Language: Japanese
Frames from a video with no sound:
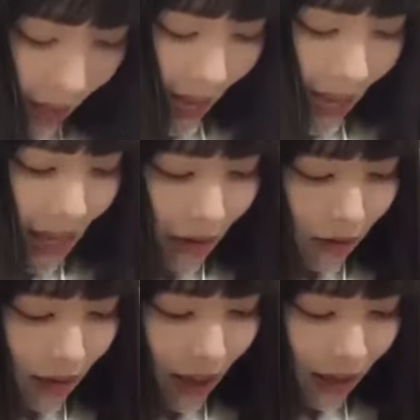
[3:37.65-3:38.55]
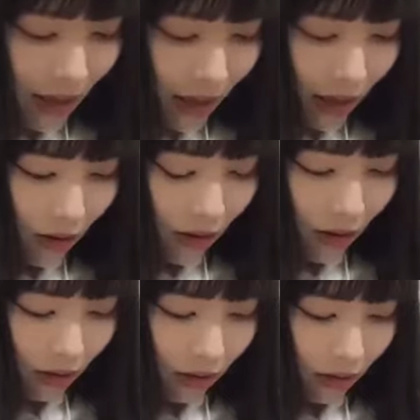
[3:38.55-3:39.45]
最悪
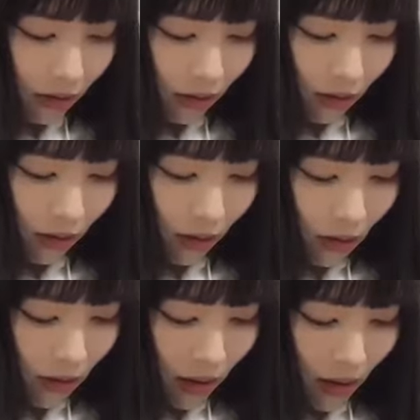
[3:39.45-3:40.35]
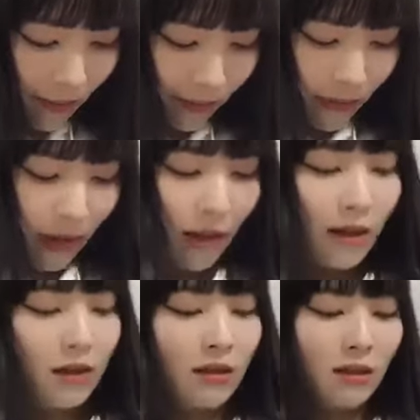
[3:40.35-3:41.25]
なんだけど今日
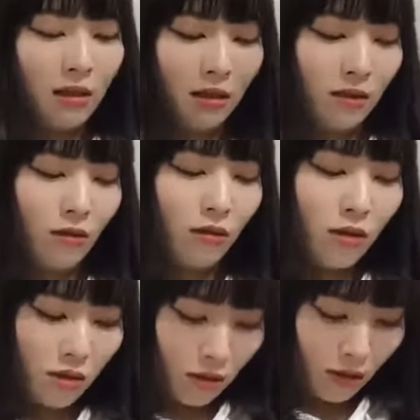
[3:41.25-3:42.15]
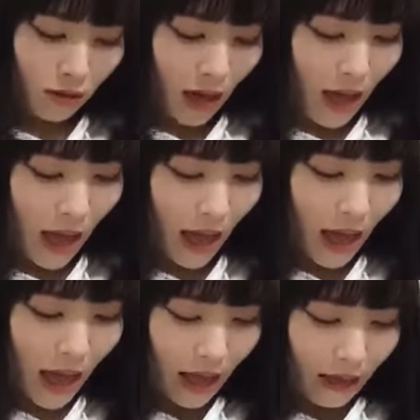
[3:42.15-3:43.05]
お乳の
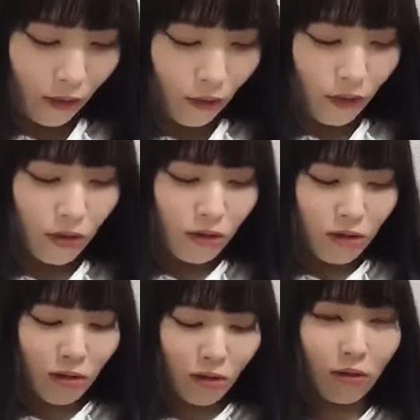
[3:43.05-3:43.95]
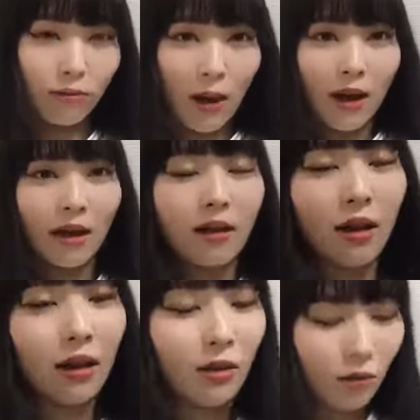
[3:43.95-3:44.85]
えー、お乳の
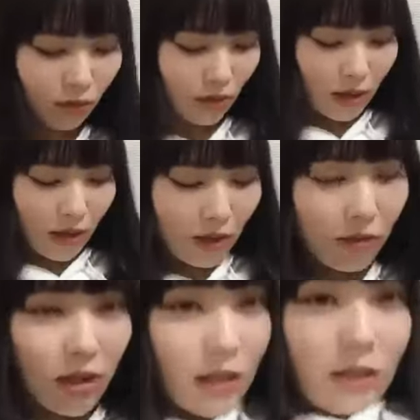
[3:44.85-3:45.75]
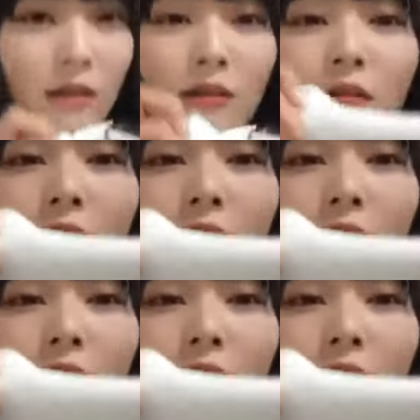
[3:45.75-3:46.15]
パーカー汚れてるし。